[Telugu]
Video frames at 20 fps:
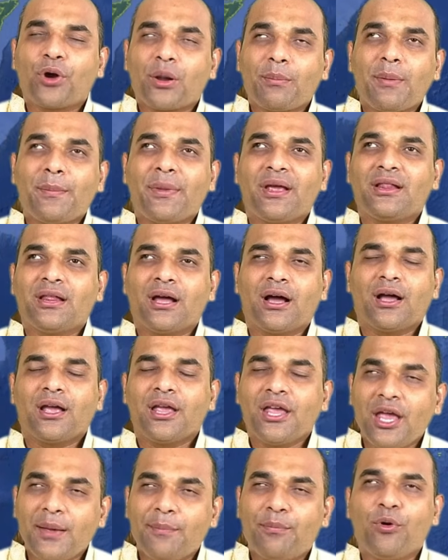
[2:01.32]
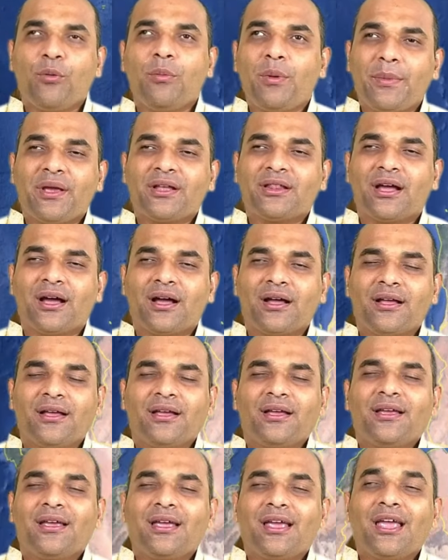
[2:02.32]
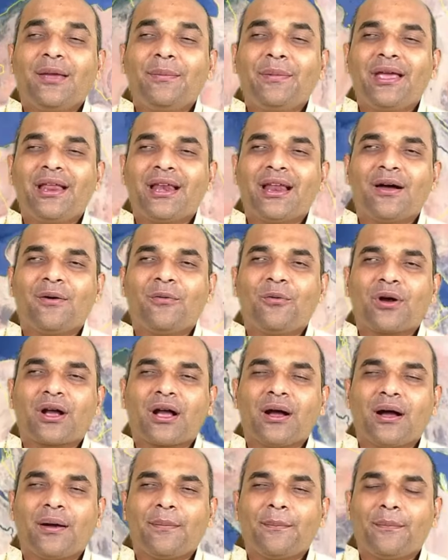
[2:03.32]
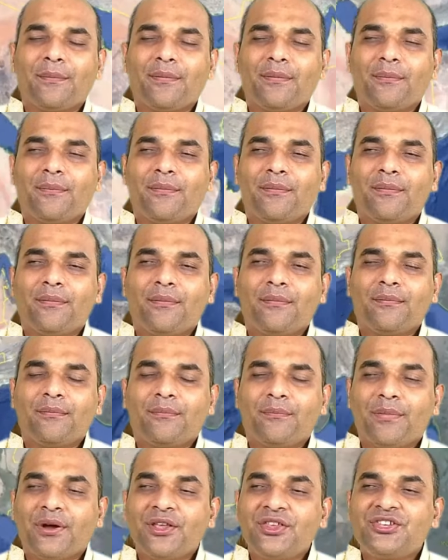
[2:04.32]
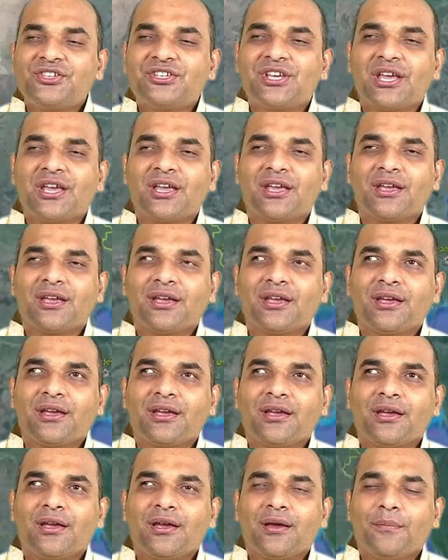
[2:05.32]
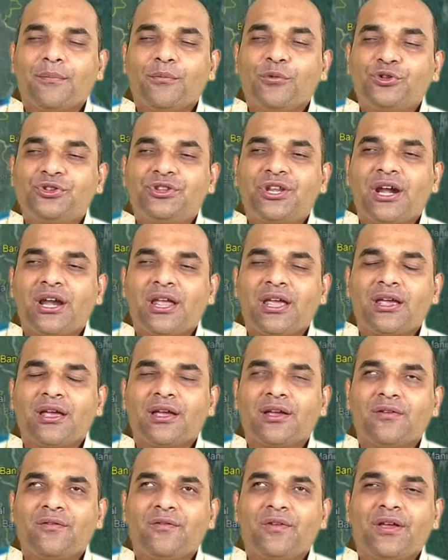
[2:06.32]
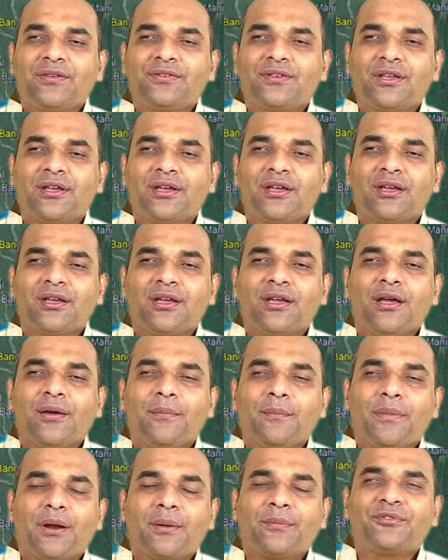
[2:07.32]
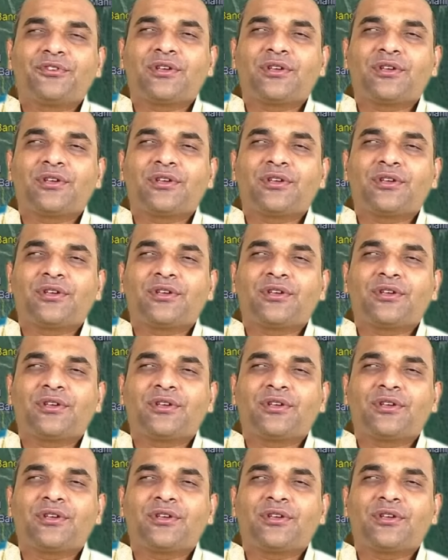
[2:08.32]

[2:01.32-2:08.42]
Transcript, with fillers: పుడమి మీద ఈ భూమి మీద ఏమైనా ఒక మంచి ముద్రని వేసి మనం